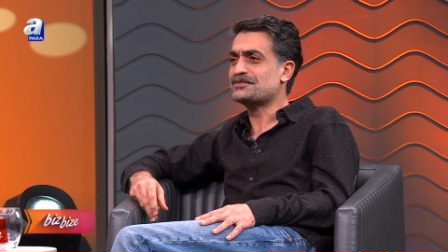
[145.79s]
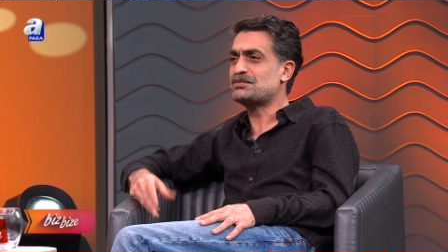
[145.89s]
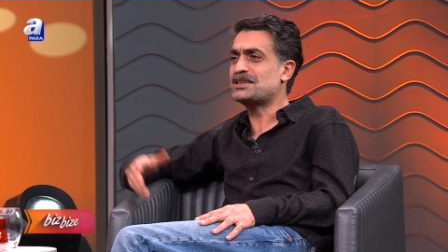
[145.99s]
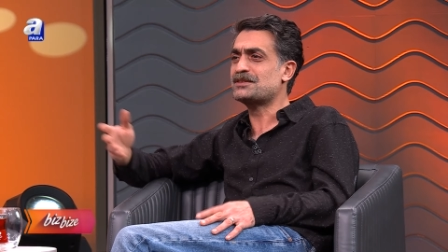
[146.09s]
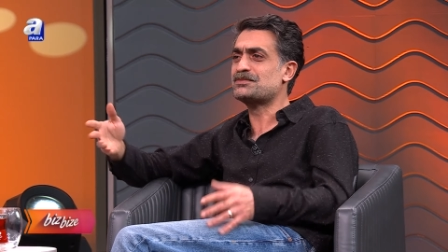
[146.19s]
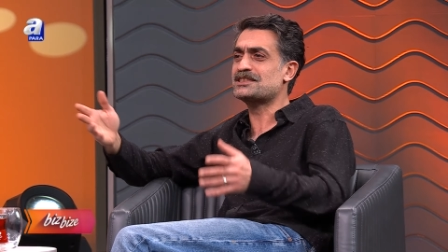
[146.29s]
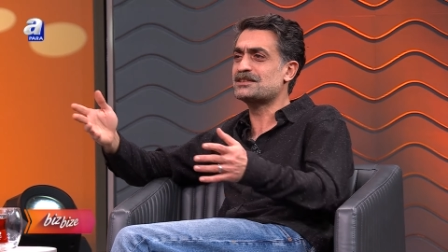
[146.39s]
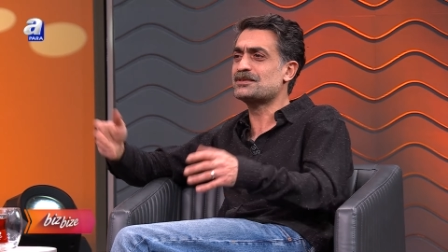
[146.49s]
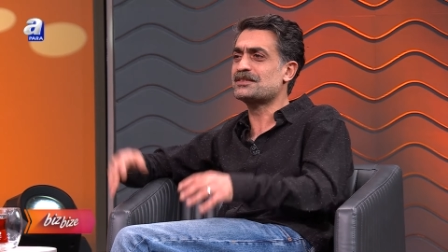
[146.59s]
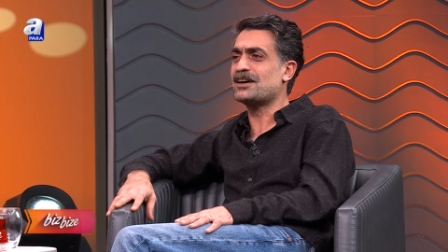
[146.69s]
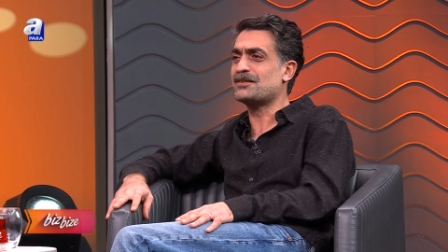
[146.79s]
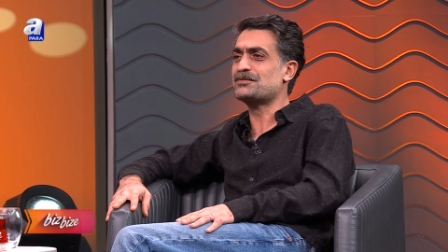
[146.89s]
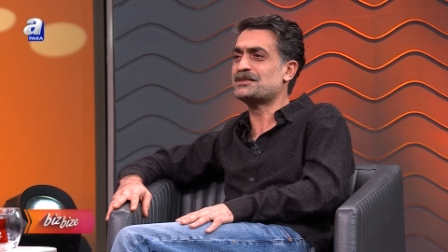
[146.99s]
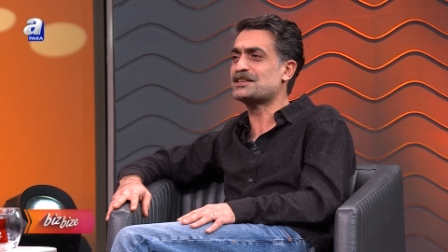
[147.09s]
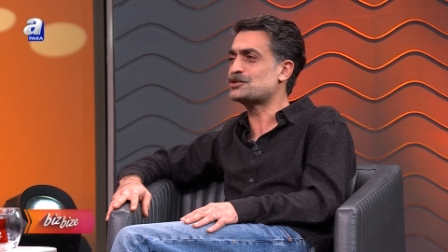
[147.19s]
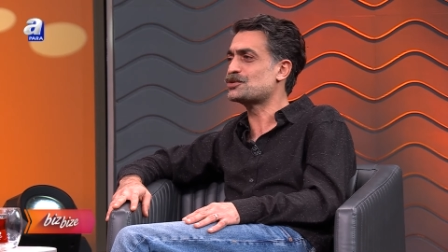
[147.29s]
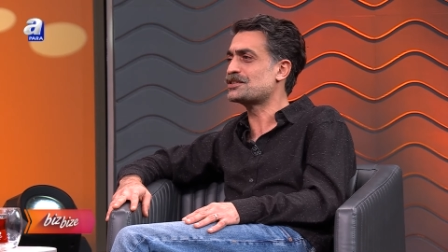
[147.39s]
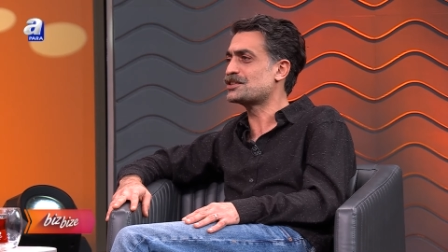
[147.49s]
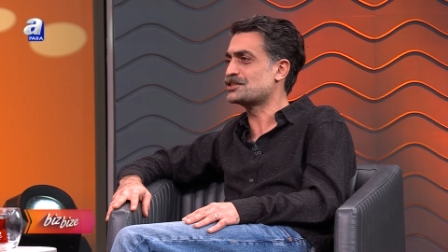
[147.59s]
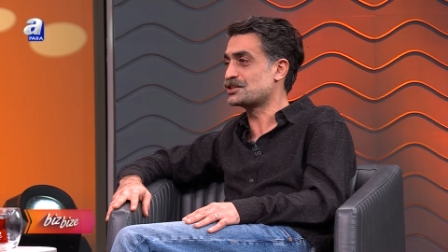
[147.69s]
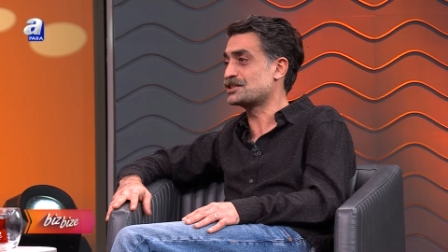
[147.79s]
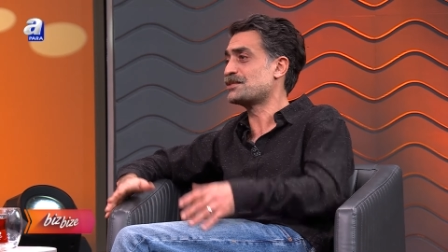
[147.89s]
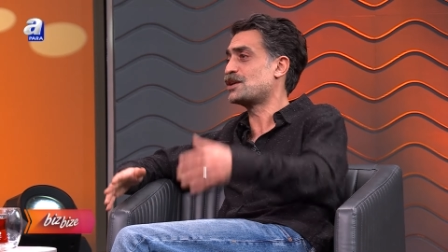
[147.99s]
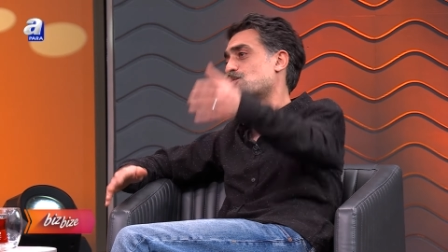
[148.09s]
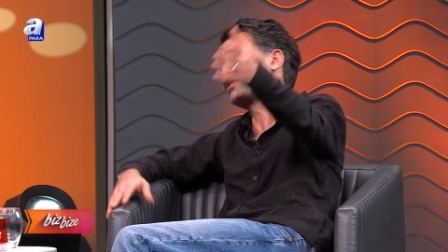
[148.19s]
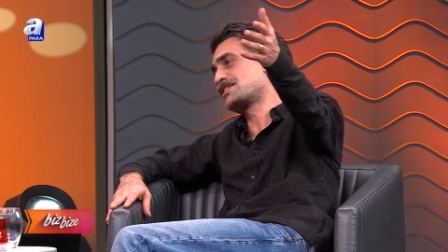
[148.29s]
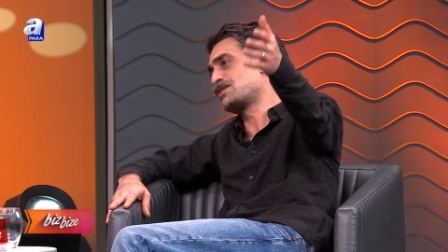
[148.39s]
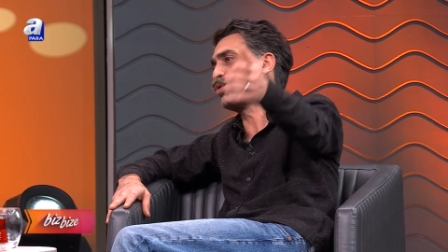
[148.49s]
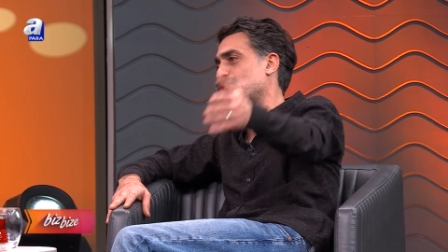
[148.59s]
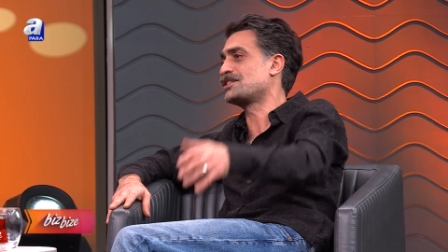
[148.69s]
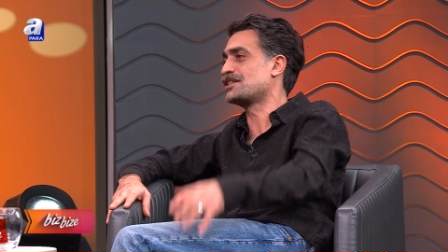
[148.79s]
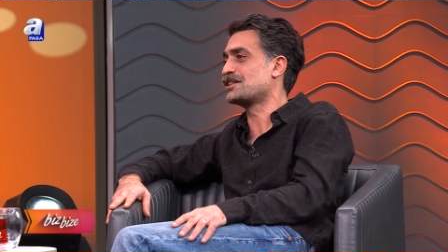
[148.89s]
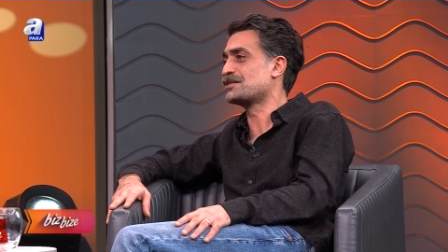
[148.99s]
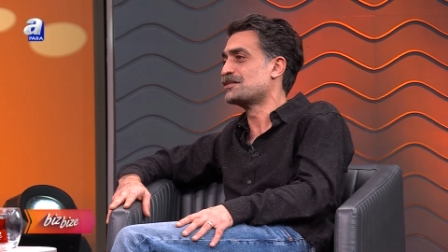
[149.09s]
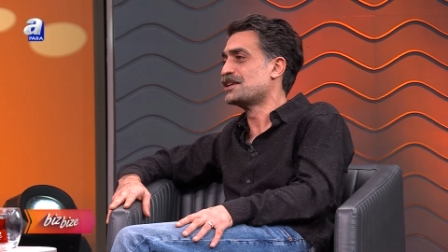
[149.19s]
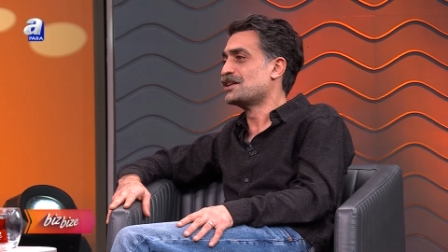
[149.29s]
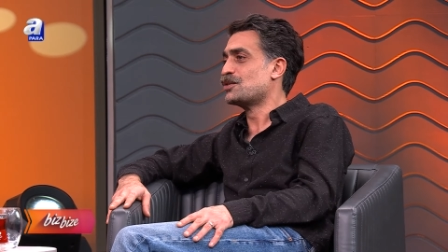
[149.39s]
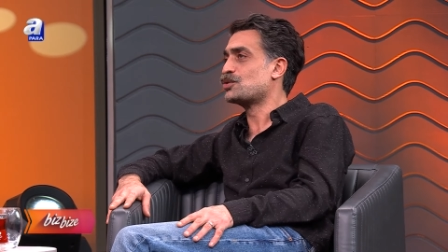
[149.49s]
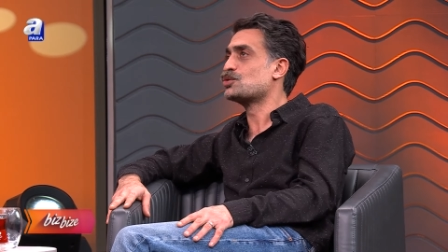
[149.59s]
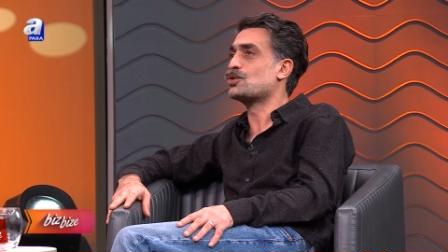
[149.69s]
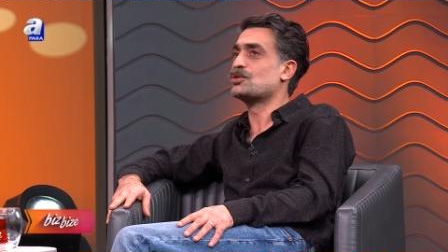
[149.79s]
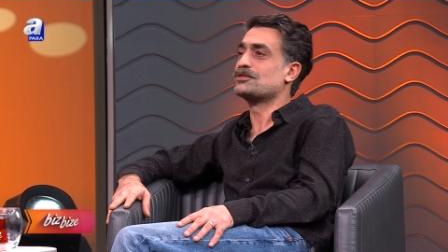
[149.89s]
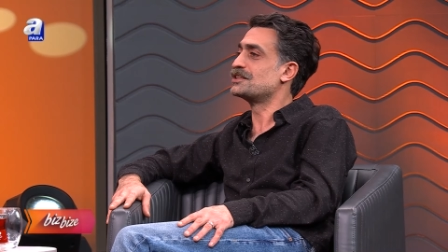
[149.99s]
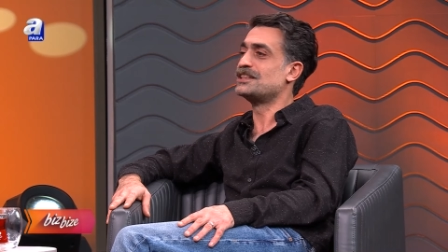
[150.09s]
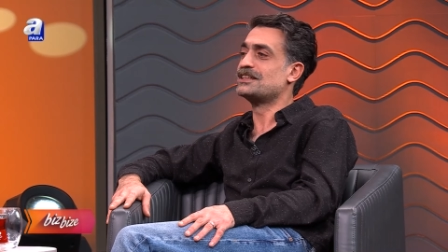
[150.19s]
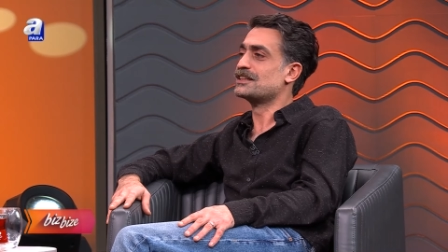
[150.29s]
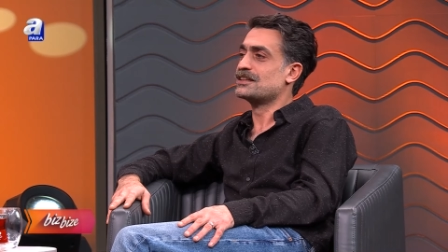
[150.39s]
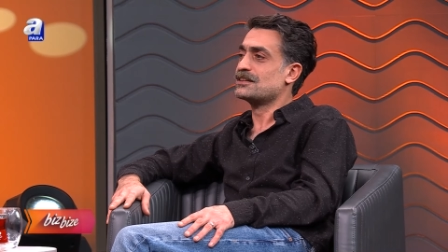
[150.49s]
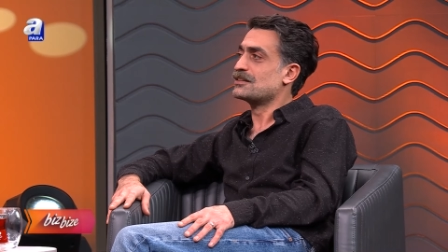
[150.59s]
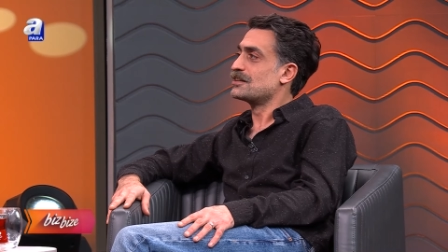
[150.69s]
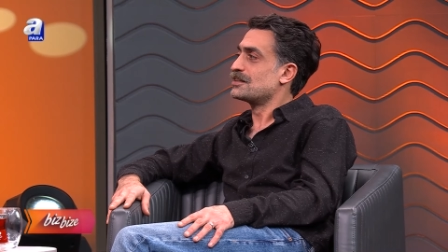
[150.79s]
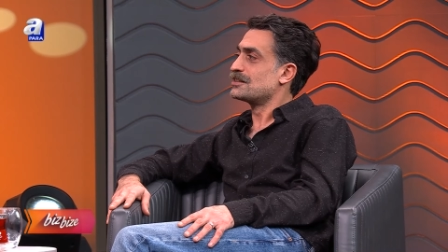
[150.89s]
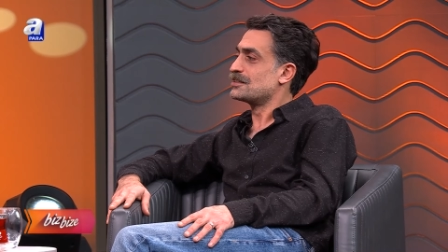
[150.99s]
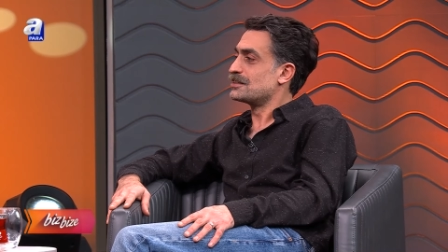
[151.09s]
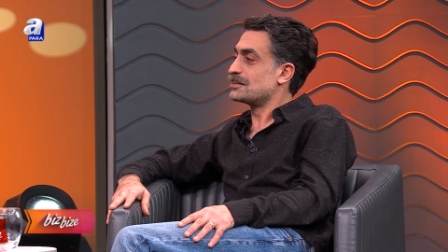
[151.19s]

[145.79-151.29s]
Bir Kıbrıslı bir abimin restoranında çalıştım. Niyazi, var mı Niyazi dedi değil mi? O, yok değil. Ee, e,